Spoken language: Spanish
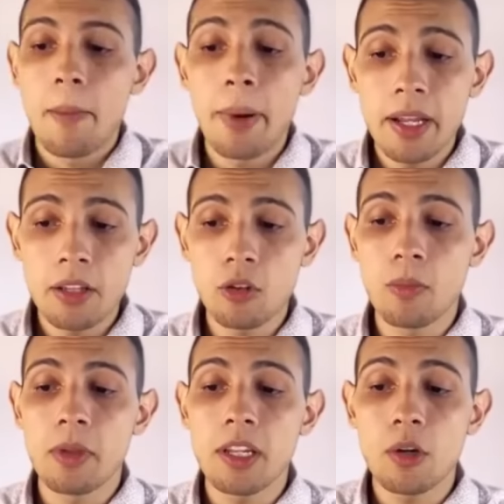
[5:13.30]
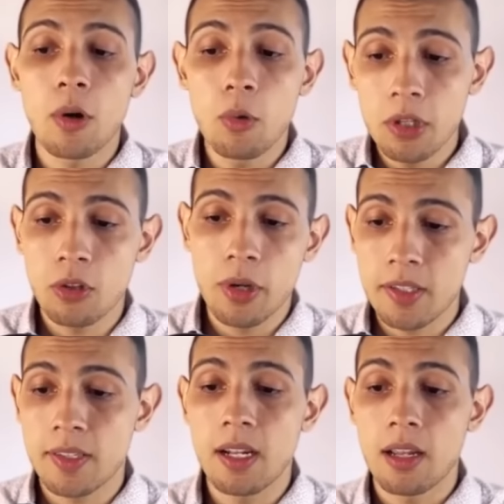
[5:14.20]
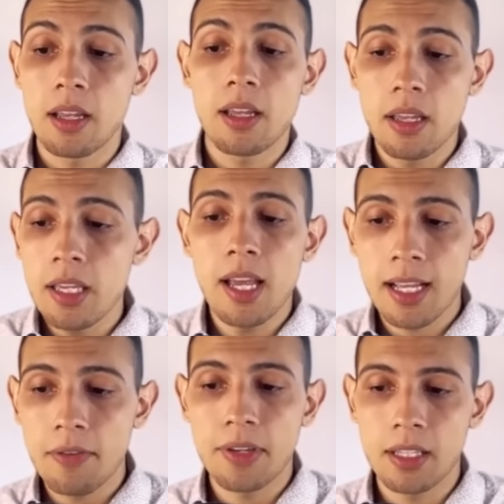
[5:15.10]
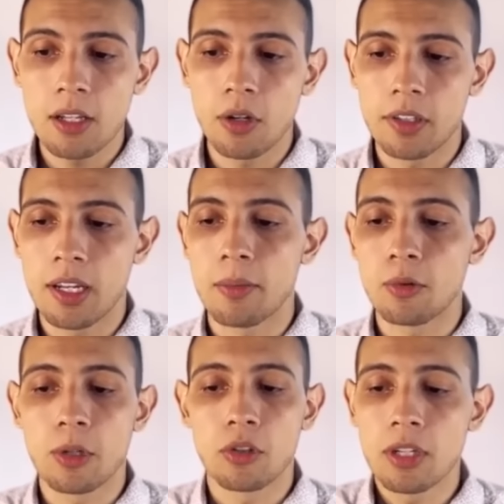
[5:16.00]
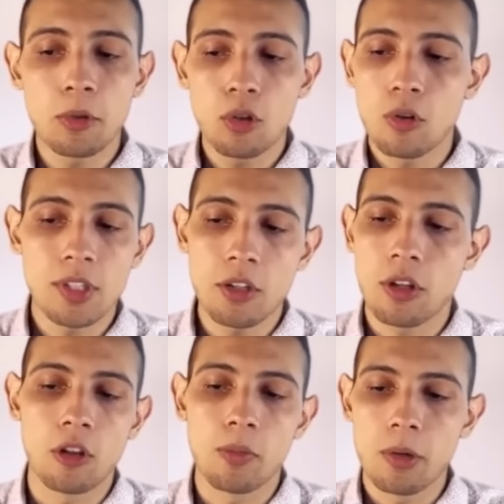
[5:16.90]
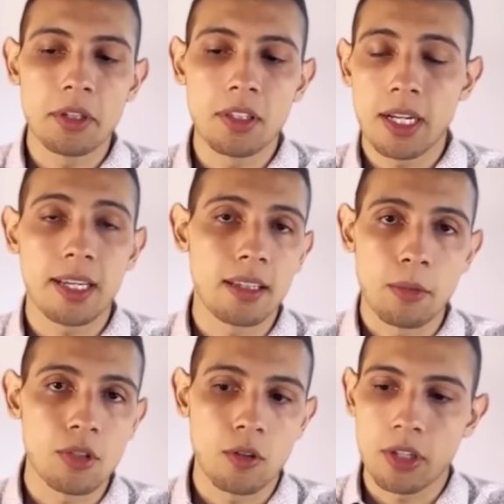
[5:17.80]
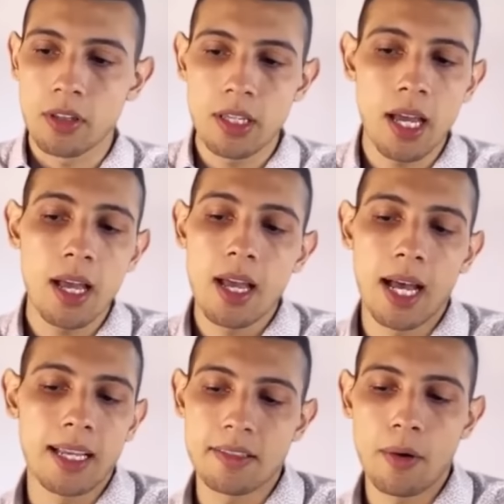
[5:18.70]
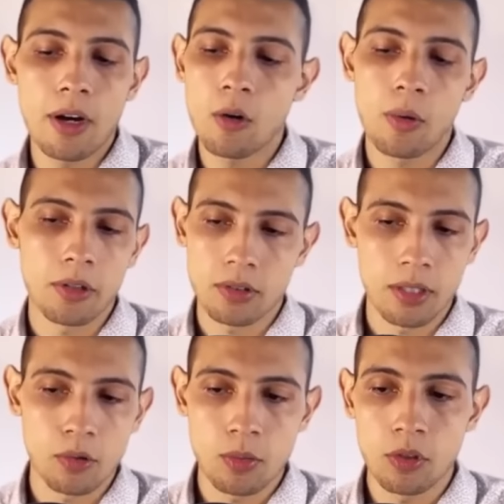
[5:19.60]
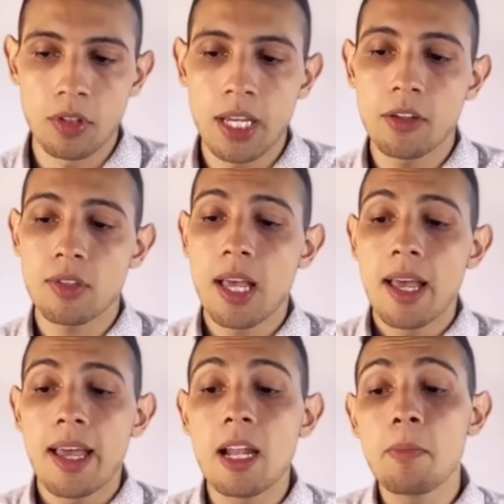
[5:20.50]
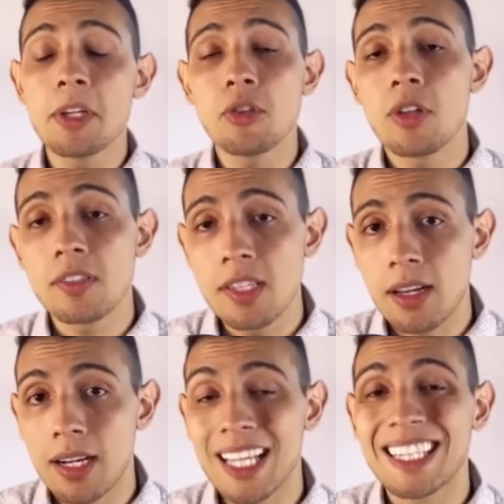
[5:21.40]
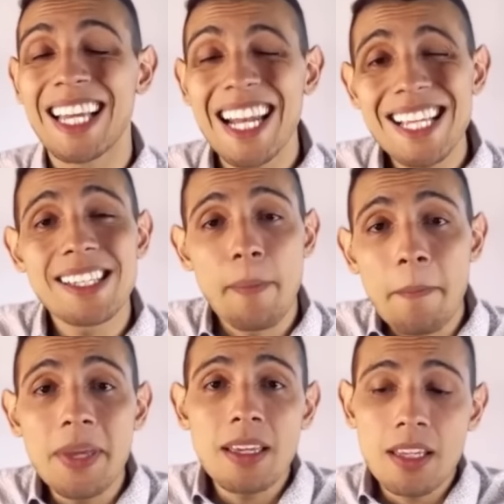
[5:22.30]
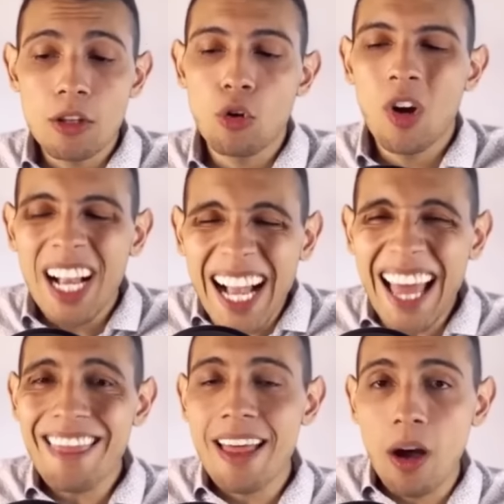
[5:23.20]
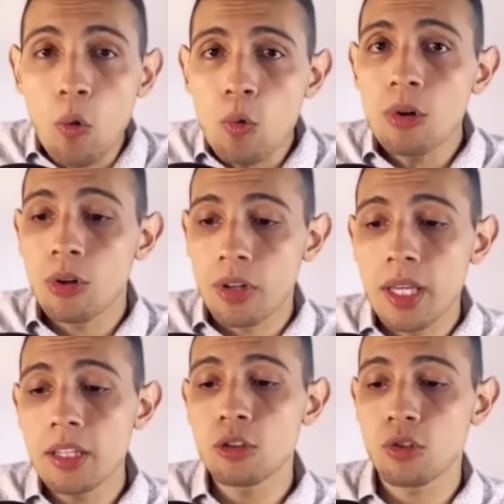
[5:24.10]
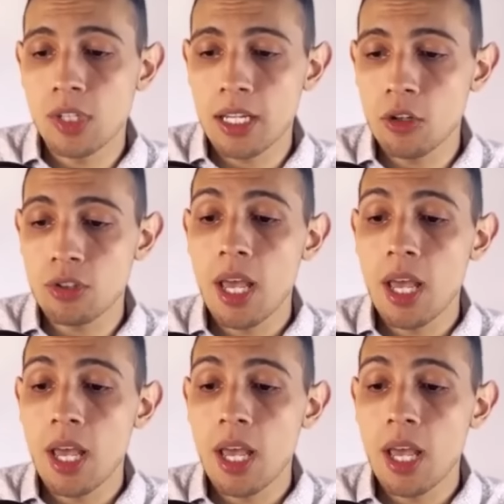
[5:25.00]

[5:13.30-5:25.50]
Para esto me dirijo a nuestro Excel y acá fíjate lo que tenemos. Bueno, tenemos todos los años del 2023 que estamos hoy en día, hacia abajo, bueno, tenemos un montón de años. El precio de cierre del S&P 500 cada uno de estos años